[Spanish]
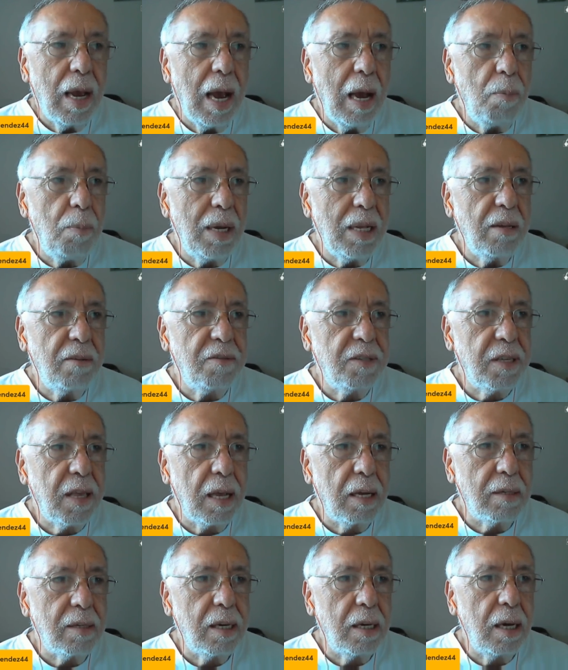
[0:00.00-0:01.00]
a
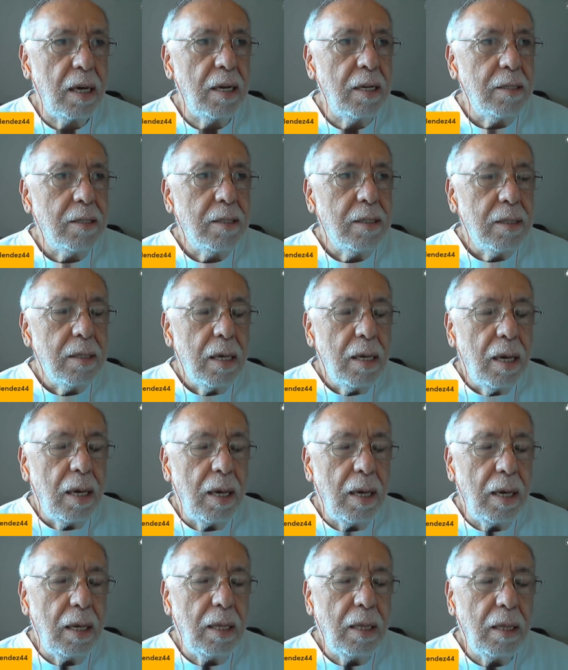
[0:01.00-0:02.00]
manifestarse
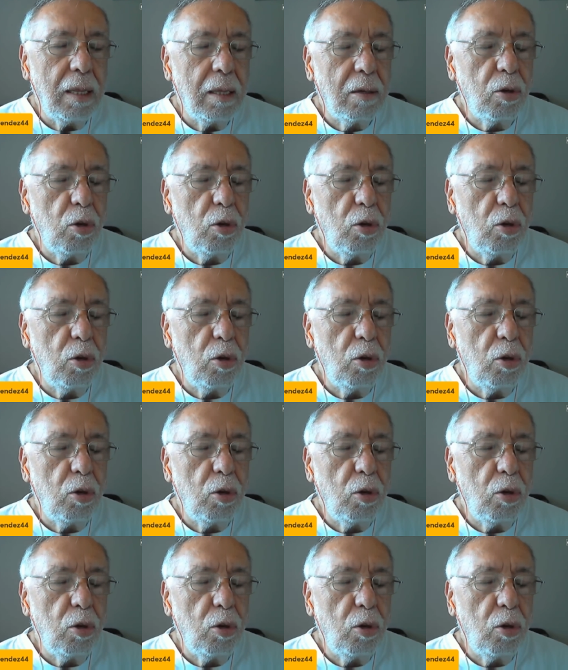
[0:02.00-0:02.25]
en